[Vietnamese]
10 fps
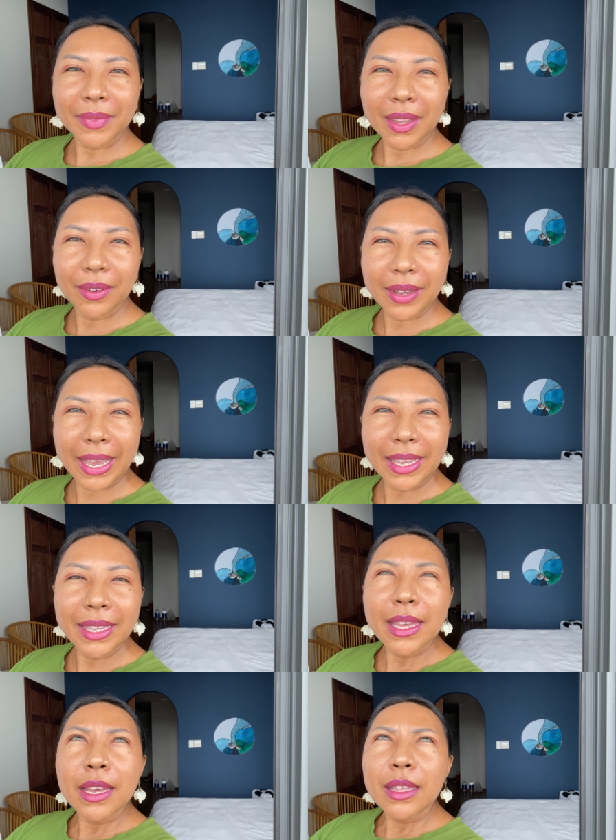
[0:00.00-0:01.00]
ok
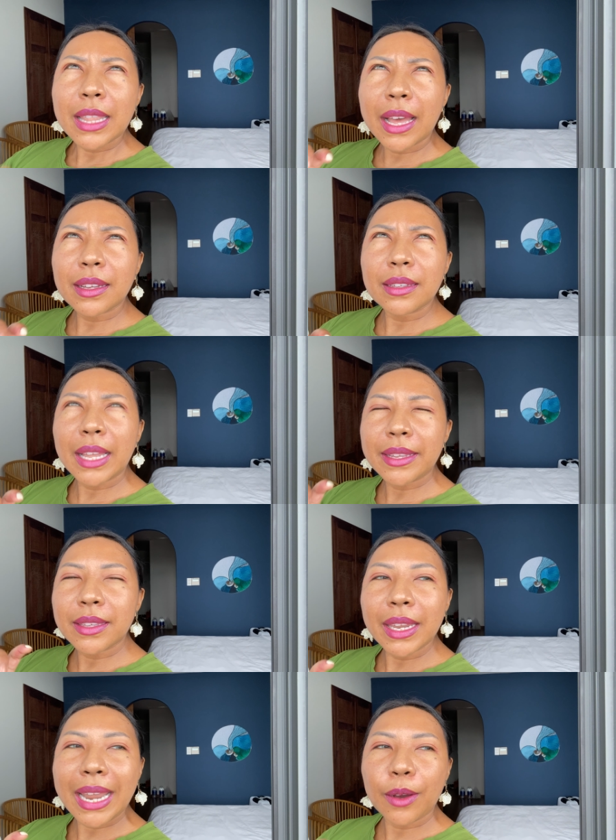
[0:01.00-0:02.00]
là là như
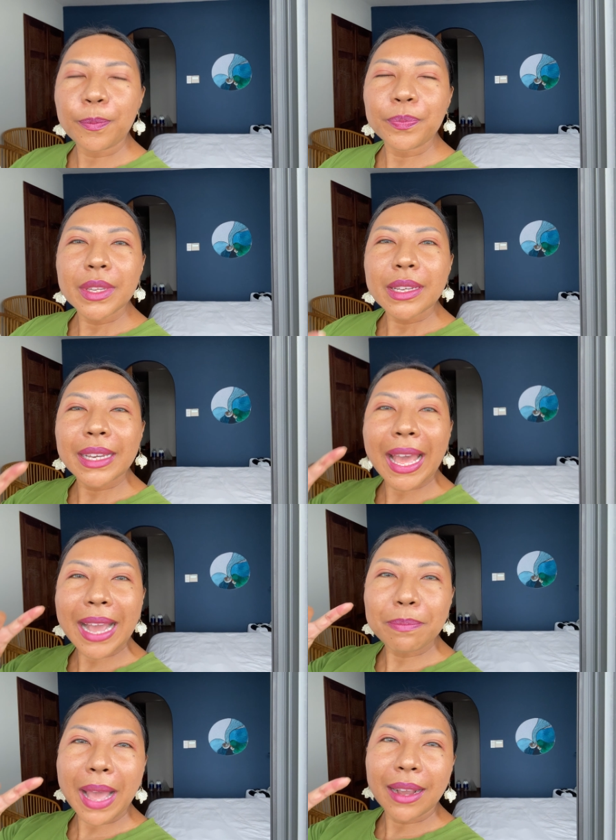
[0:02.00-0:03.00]
thế nào
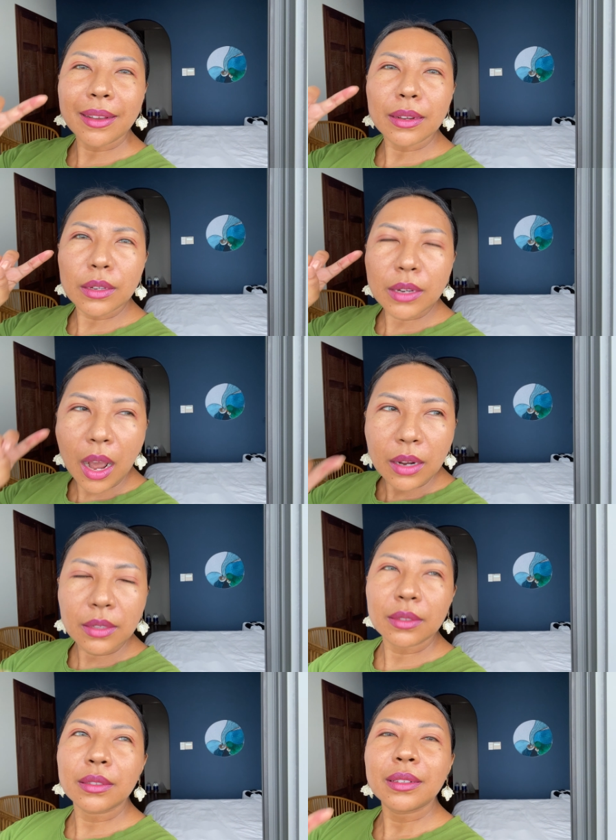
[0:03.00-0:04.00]
các bạn
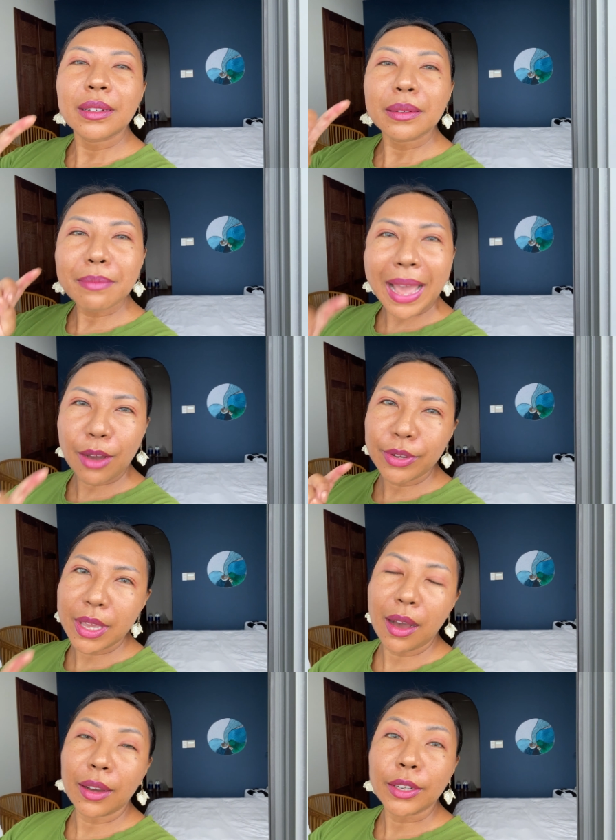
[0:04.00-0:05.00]
đừng bao
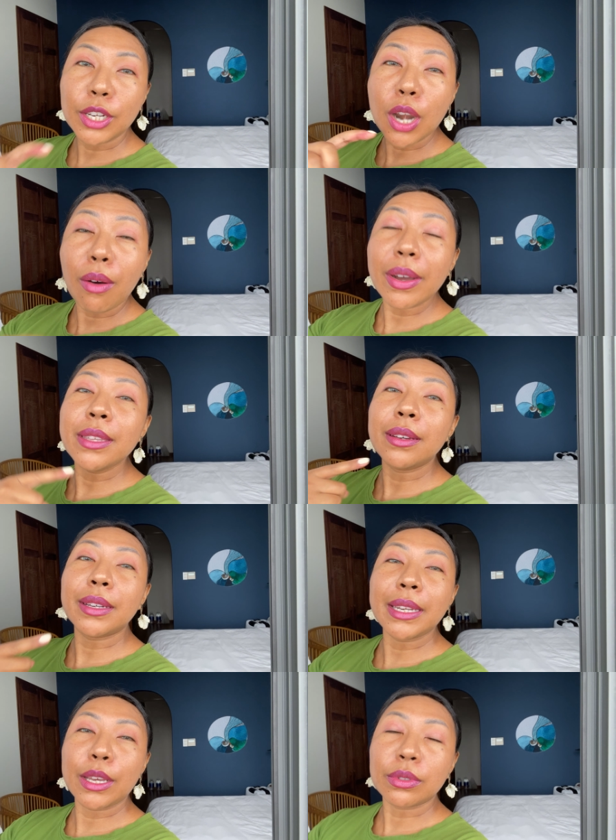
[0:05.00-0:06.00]
giờ nói những
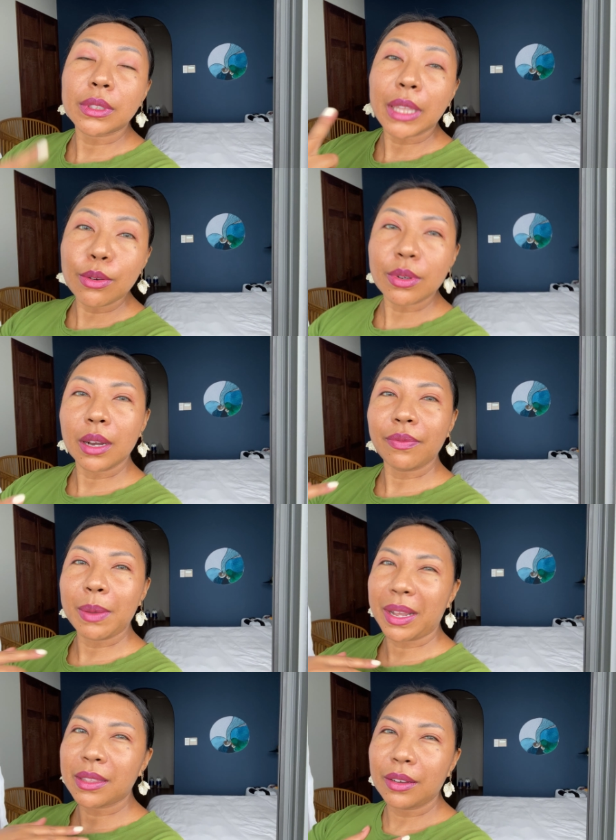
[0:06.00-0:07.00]
cái điều tiêu cực về
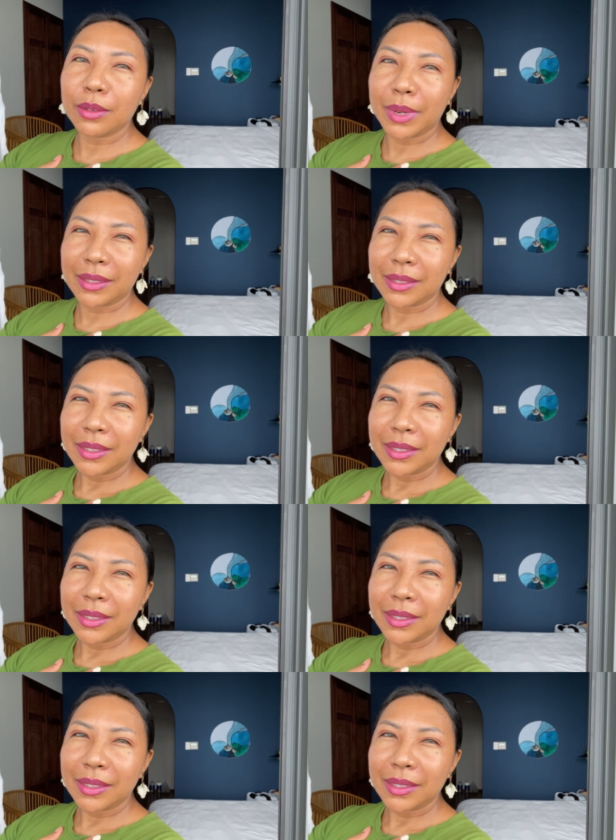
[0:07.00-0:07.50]
bản thân của mình